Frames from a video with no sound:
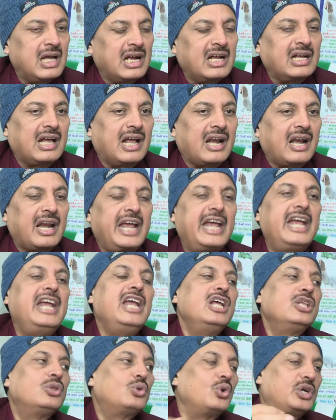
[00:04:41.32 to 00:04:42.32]
तंग कर रहे
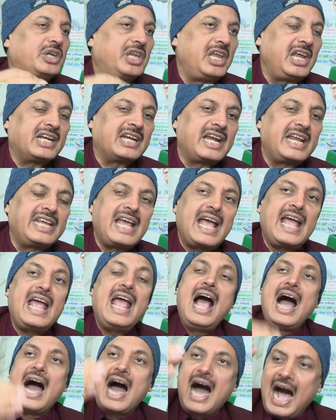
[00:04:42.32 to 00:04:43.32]
हैं तो ठीक नहीं है
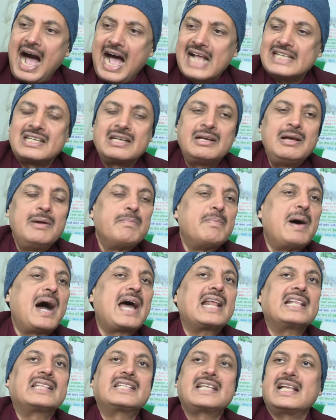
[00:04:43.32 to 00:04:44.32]
आज
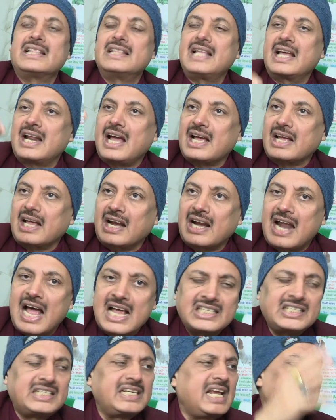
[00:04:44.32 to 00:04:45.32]
भारत के अंदर अगर
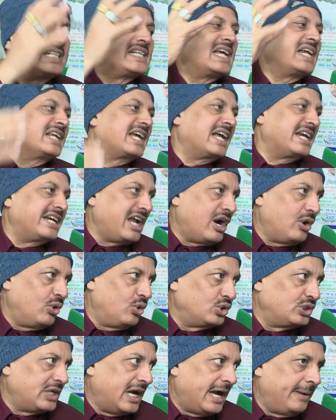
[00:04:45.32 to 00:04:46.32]
राष्ट्रीय जनगणना
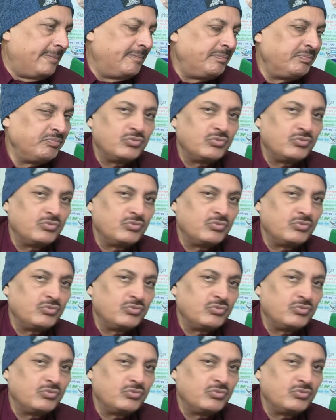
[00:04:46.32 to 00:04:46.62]
हो जाए